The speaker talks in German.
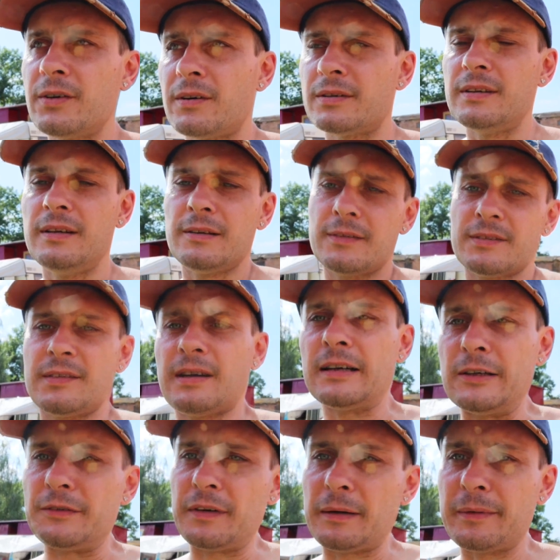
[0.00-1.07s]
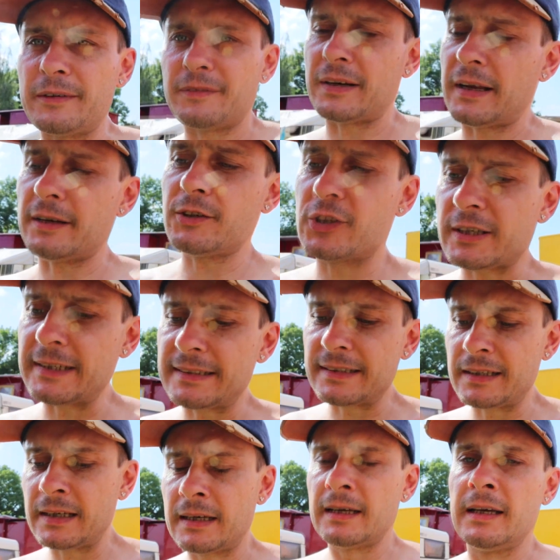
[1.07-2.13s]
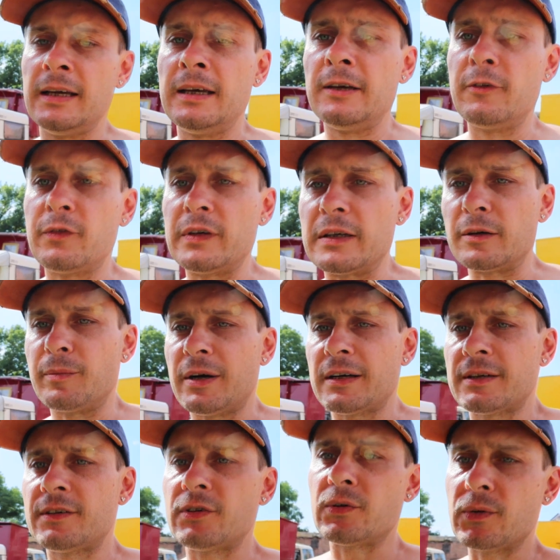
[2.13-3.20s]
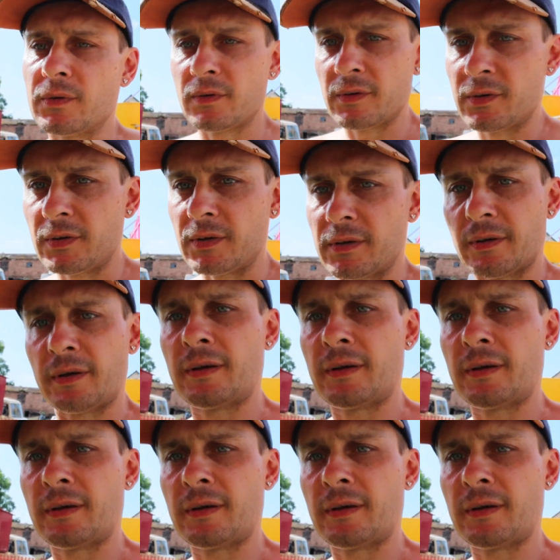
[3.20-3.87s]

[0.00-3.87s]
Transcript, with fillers: ja, die letzten Tage auf Arbeit waren anstrengend, viel gemacht und äh,